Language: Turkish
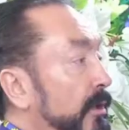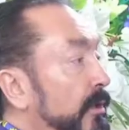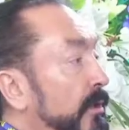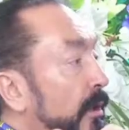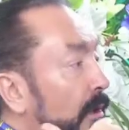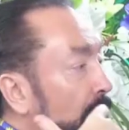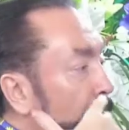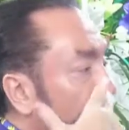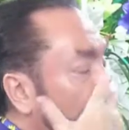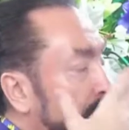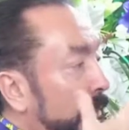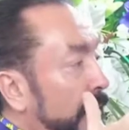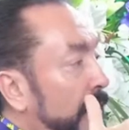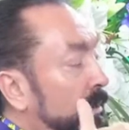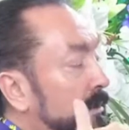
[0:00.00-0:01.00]
lağım gibi
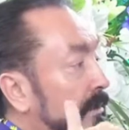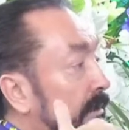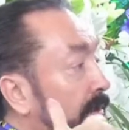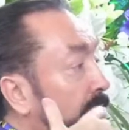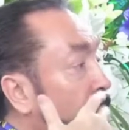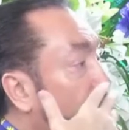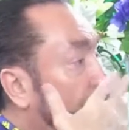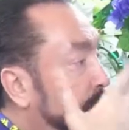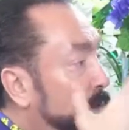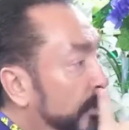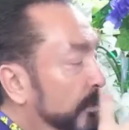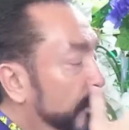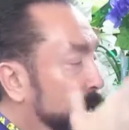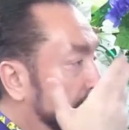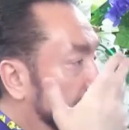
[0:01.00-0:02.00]
ağızlarından akıyor
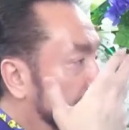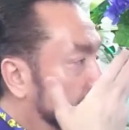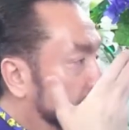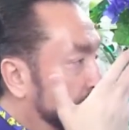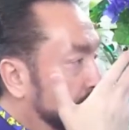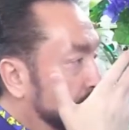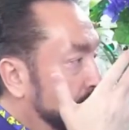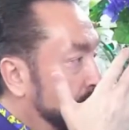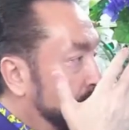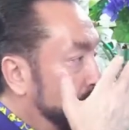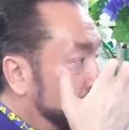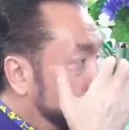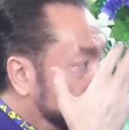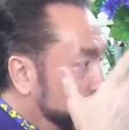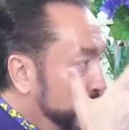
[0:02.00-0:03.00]
diyor Allah
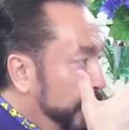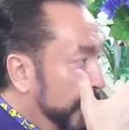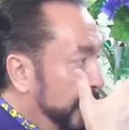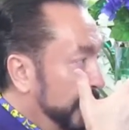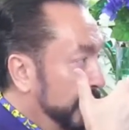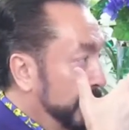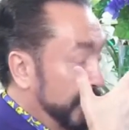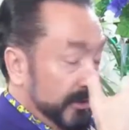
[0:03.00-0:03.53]
düşmanlıkları,